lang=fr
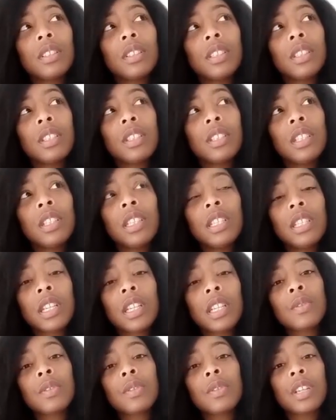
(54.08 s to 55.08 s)
les,
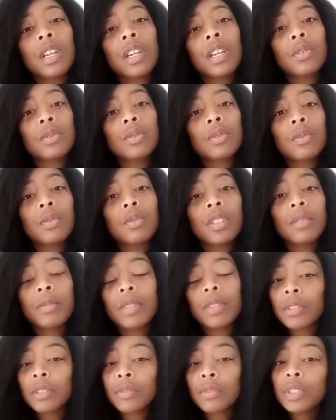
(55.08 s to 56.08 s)
associations aussi,
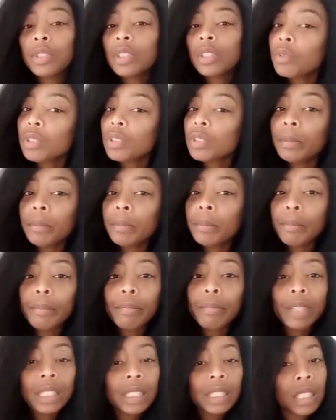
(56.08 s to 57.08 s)
parce qu'il faut dire qu'on n'est
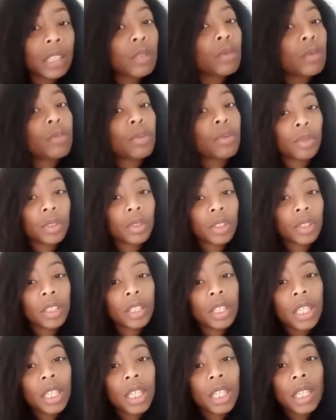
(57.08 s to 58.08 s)
pas très nombreux.
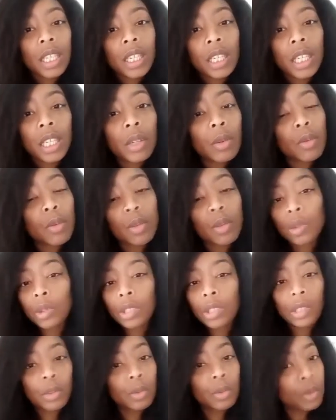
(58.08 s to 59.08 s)
Hmm. Et donc, on se
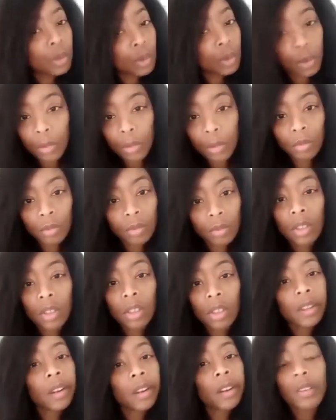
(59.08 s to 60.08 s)
connaît tous entre nous.
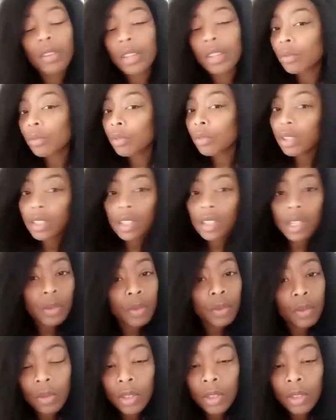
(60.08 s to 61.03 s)
Euh, je connais toutes les assos de